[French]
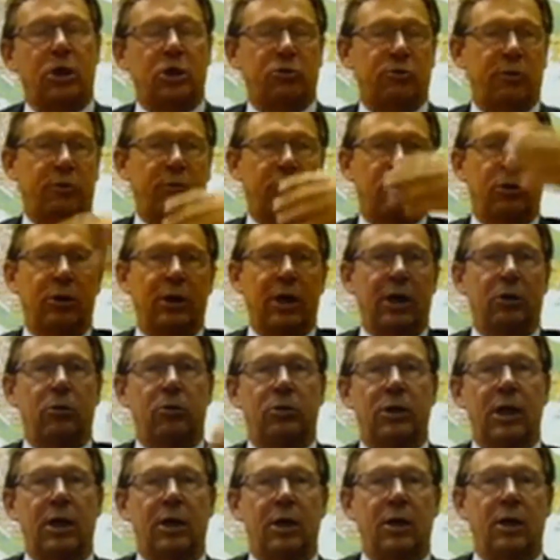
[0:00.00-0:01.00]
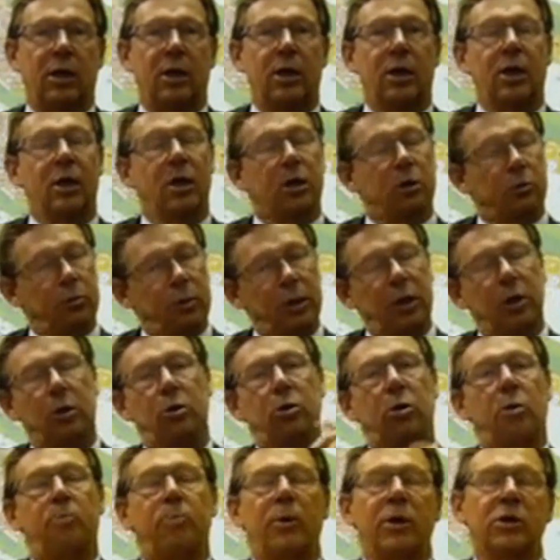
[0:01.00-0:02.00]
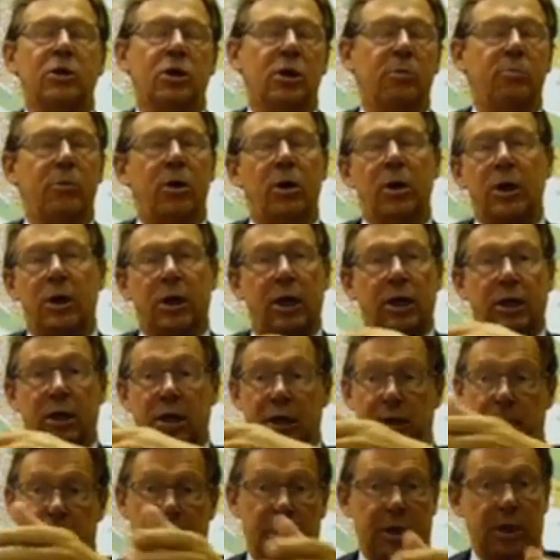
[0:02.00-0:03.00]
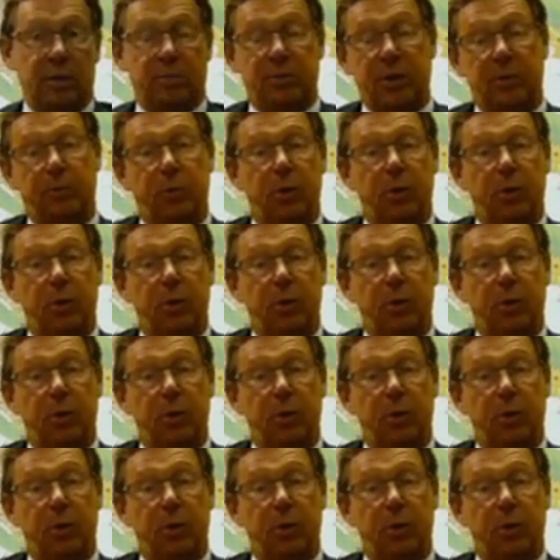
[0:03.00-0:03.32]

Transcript: donc, je vais vous des euh, Oui, non, non, pas seulement. Et des,